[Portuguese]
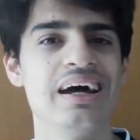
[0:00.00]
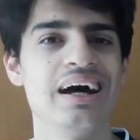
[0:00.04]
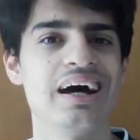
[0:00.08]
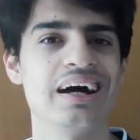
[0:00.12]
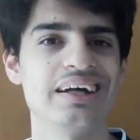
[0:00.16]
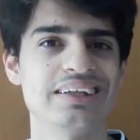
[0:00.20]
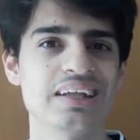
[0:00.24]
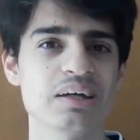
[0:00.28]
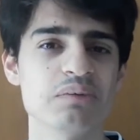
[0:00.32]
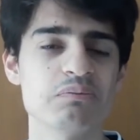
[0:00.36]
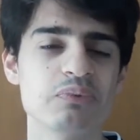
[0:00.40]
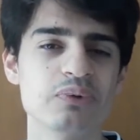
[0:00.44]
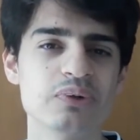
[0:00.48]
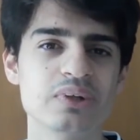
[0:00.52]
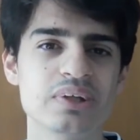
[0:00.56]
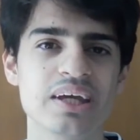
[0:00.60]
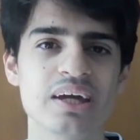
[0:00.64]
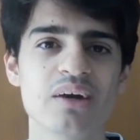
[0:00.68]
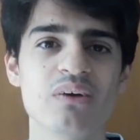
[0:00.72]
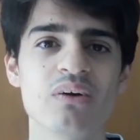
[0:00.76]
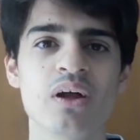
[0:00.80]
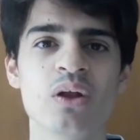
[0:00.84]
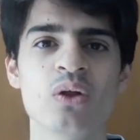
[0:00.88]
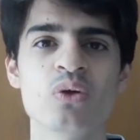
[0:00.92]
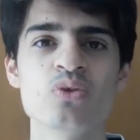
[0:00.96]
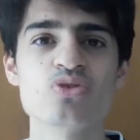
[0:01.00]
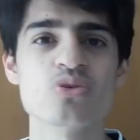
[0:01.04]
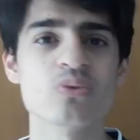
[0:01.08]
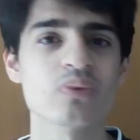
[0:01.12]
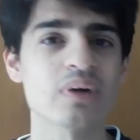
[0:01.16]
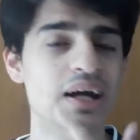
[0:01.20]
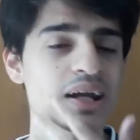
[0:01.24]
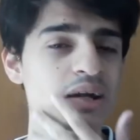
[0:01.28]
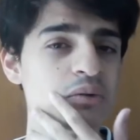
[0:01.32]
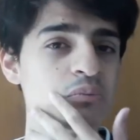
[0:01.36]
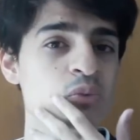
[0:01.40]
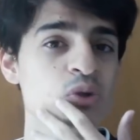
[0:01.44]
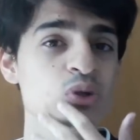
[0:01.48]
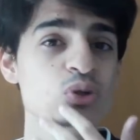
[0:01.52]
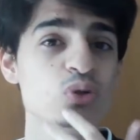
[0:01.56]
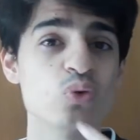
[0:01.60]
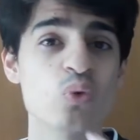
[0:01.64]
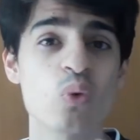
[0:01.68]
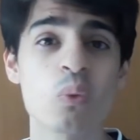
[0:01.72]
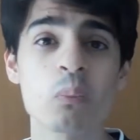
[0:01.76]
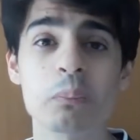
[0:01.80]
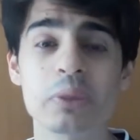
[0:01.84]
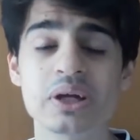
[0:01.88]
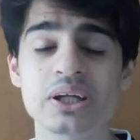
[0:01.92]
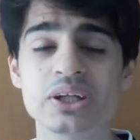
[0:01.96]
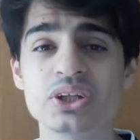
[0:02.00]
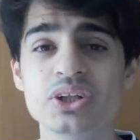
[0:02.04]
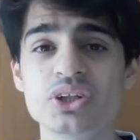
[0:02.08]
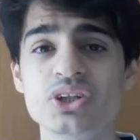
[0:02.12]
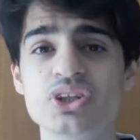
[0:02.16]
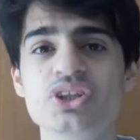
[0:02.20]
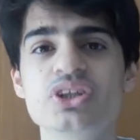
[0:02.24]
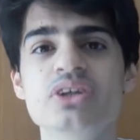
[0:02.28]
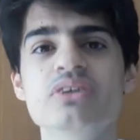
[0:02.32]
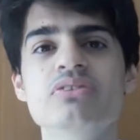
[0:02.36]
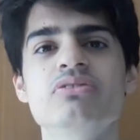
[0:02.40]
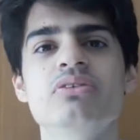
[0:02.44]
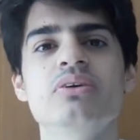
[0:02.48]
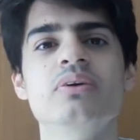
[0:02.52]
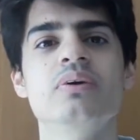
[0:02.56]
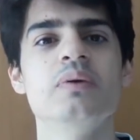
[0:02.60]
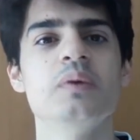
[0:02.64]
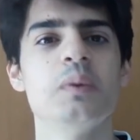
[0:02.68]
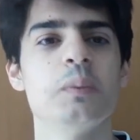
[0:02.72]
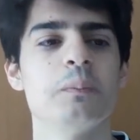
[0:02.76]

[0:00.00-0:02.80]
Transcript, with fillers: Até porque o Alonso é um cara muito competitivo.